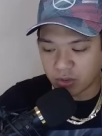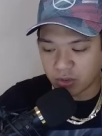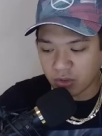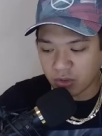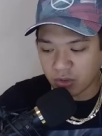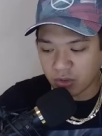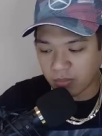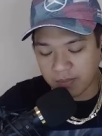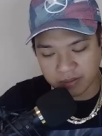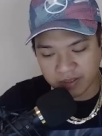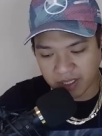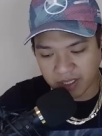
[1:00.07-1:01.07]
yung mga
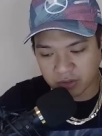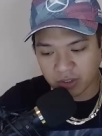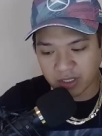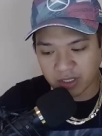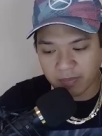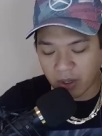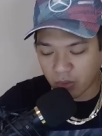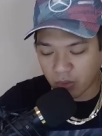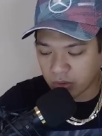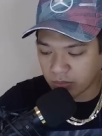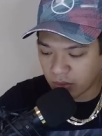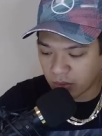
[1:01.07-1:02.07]
proyekto ni
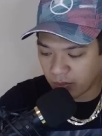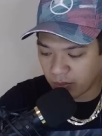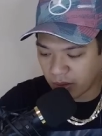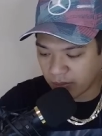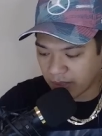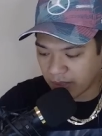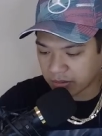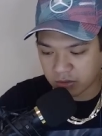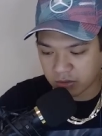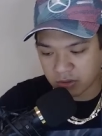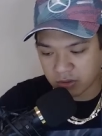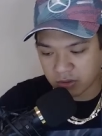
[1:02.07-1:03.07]
Pangulong Bongbong
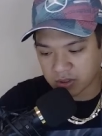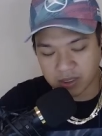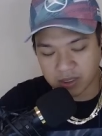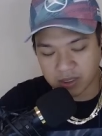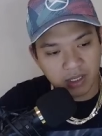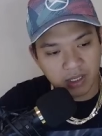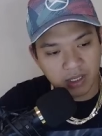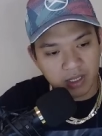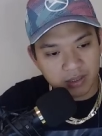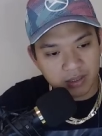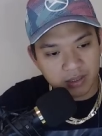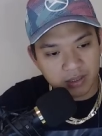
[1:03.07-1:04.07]
Marcos.
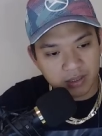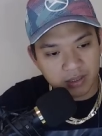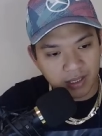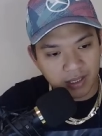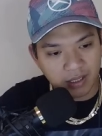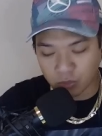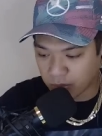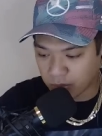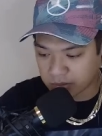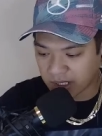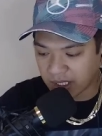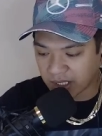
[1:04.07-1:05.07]
Talagang
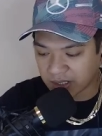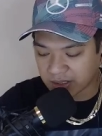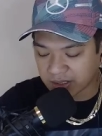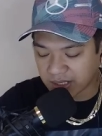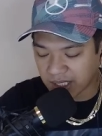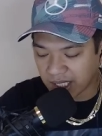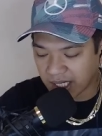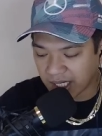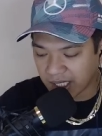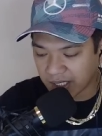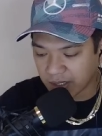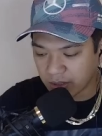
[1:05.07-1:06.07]
sumusuporta lang tayo
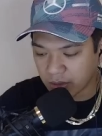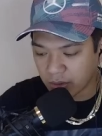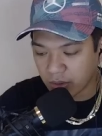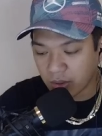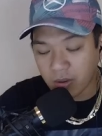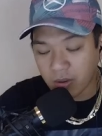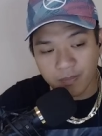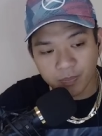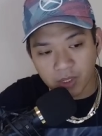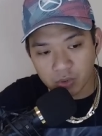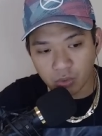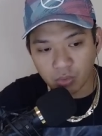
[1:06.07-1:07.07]
doon sa mga
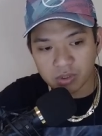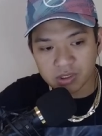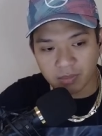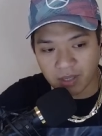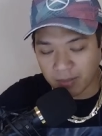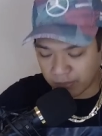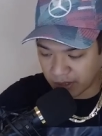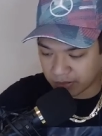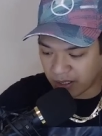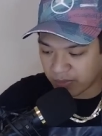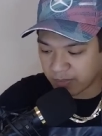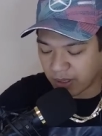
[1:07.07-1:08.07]
programa ni
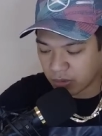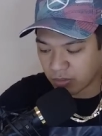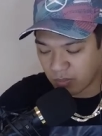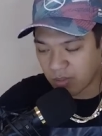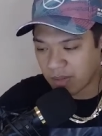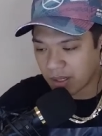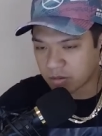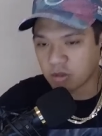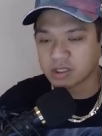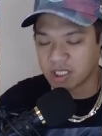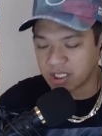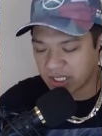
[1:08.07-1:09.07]
Pangulong Bongbong Marcos,
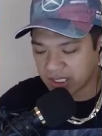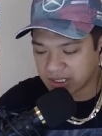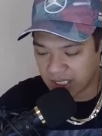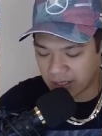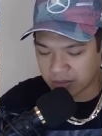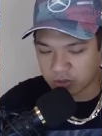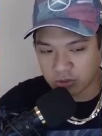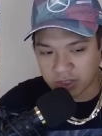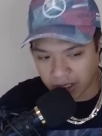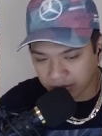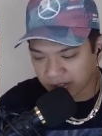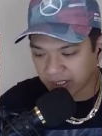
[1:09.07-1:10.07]
Inday Sara
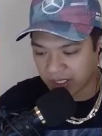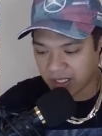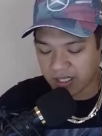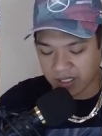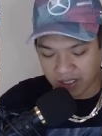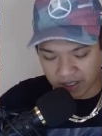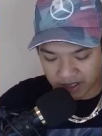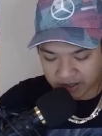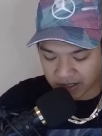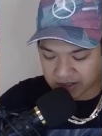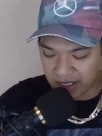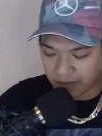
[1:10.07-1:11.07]
Duterte, at
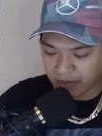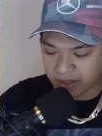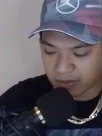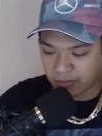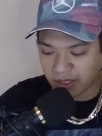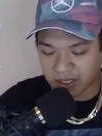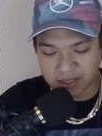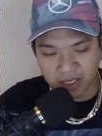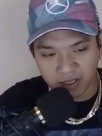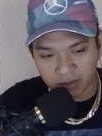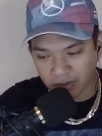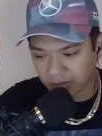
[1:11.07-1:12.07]
kasama niyang mga
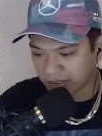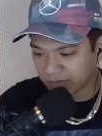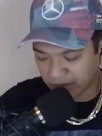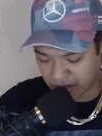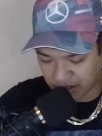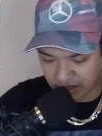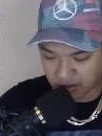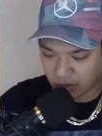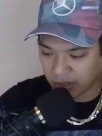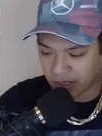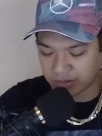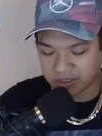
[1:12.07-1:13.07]
senador at mga
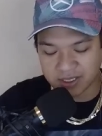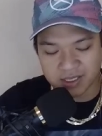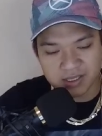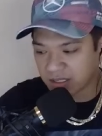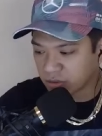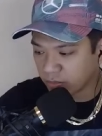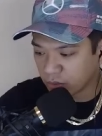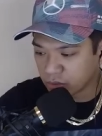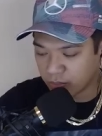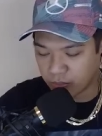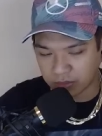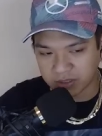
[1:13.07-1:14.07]
kongresista na
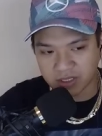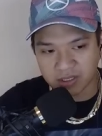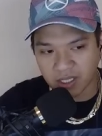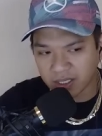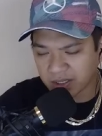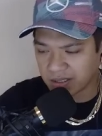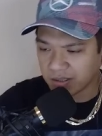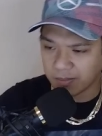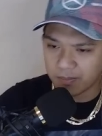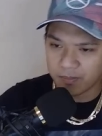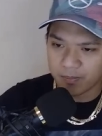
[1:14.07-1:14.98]
sumusuporta sa kanya.